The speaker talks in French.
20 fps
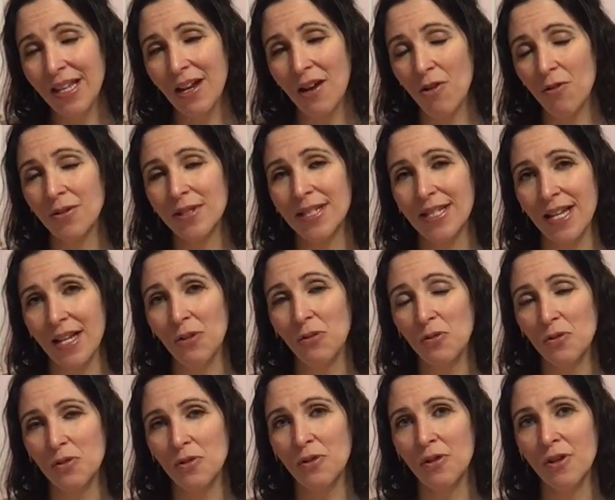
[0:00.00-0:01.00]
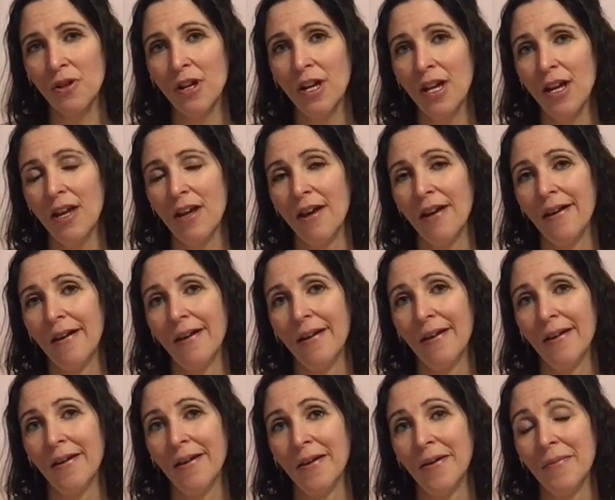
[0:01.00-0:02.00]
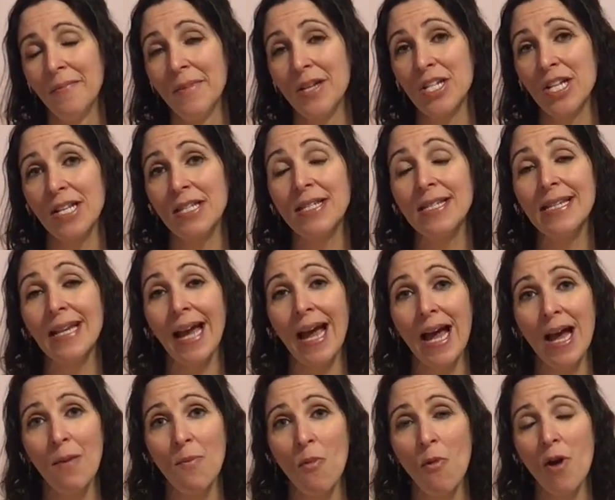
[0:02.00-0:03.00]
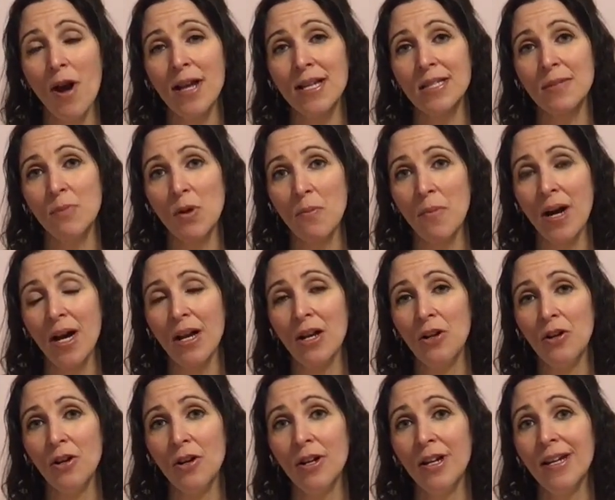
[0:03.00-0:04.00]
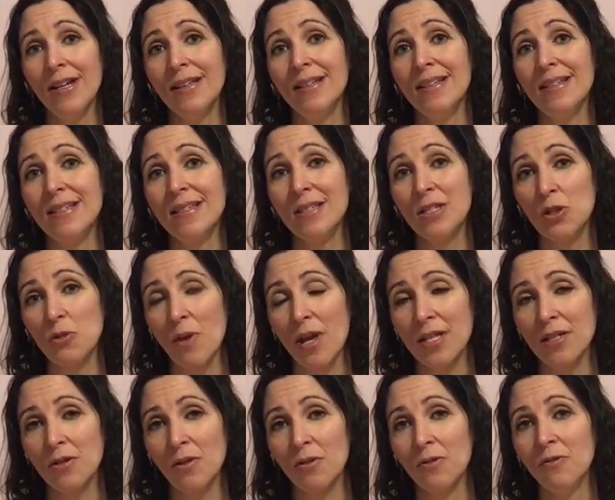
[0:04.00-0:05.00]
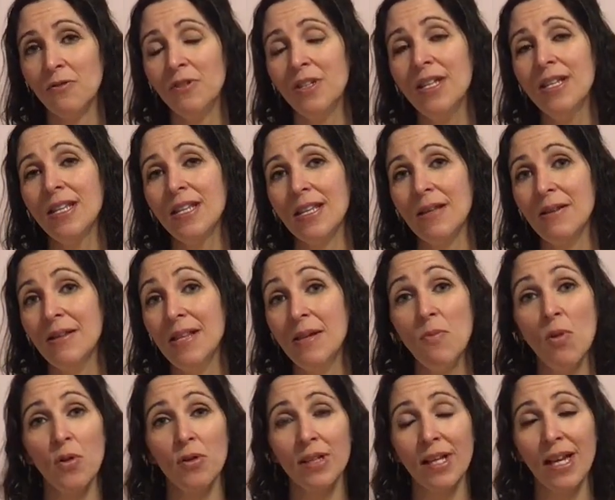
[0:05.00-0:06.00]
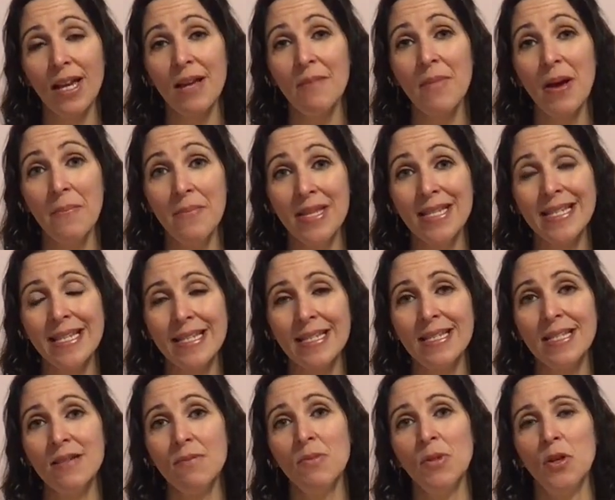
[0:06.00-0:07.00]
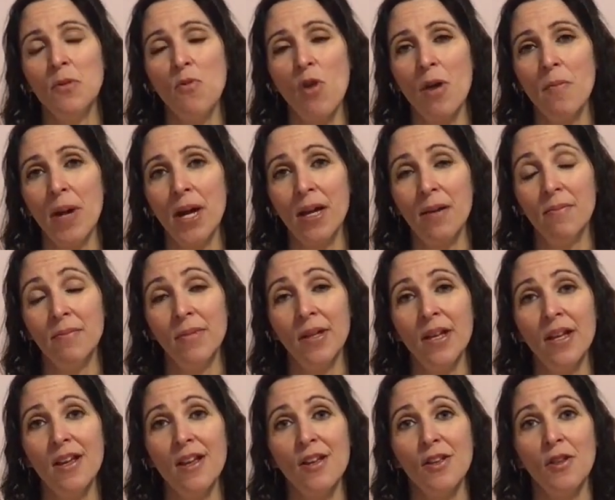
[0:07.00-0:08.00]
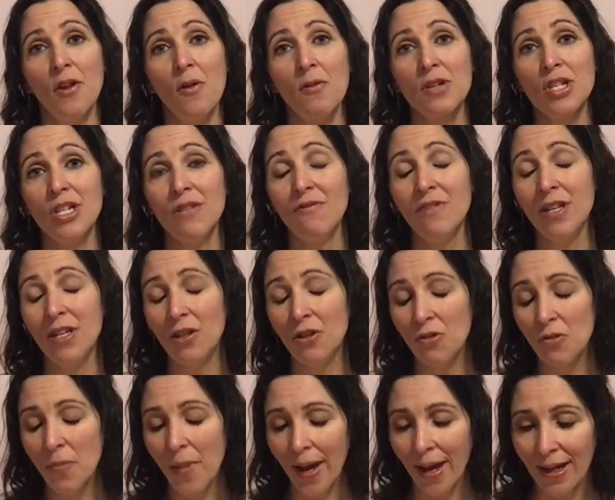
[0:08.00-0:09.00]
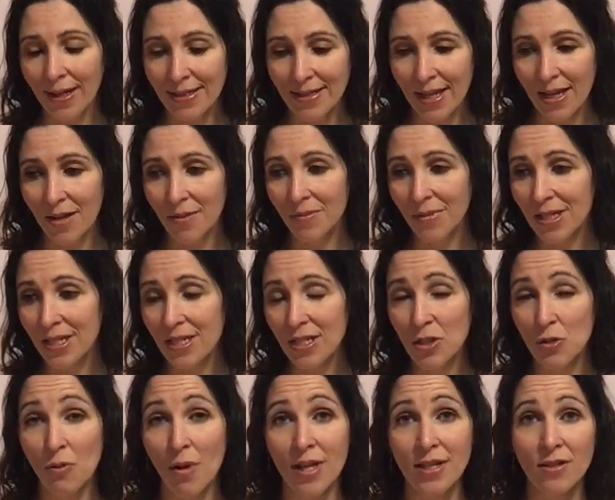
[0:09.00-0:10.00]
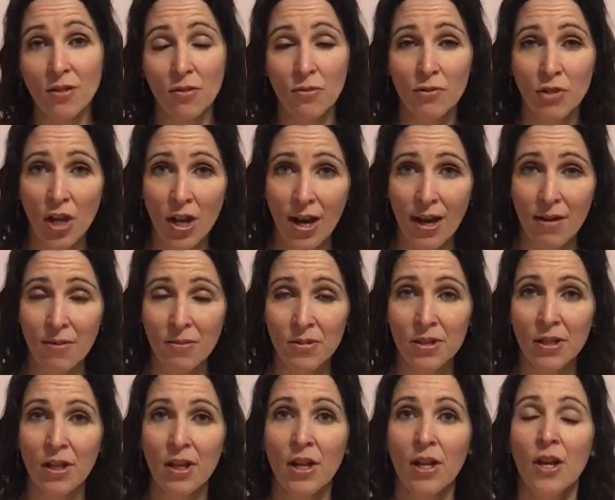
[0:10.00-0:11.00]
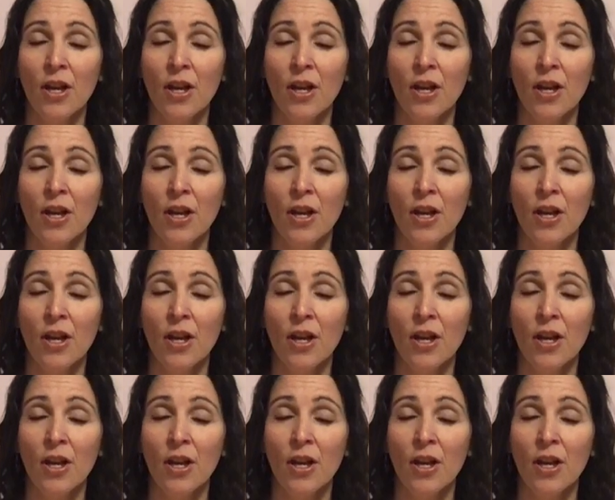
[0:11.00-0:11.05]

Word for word: inconscient tout ça. Euh, mais j'attirais à moi à ce moment-là des situations de vie qui démontraient ma mésestime de moi-même. Donc j'ai vécu par exemple des situations de violence,